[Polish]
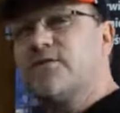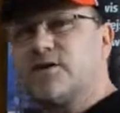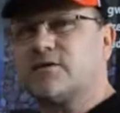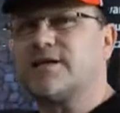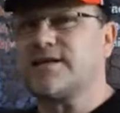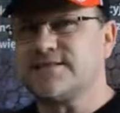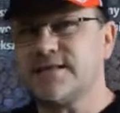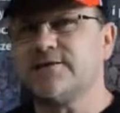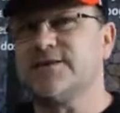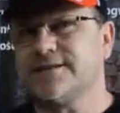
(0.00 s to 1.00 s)
wykonana z
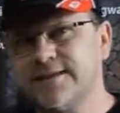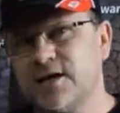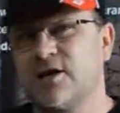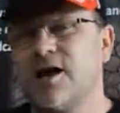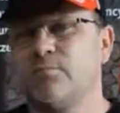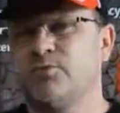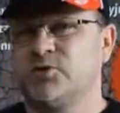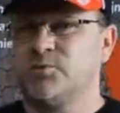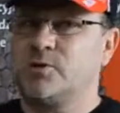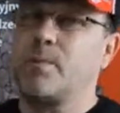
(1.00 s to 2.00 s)
drewna, tak
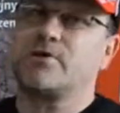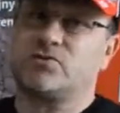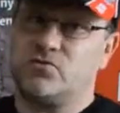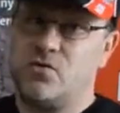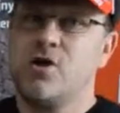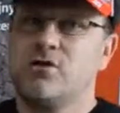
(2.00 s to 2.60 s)
abyśmy się po prostu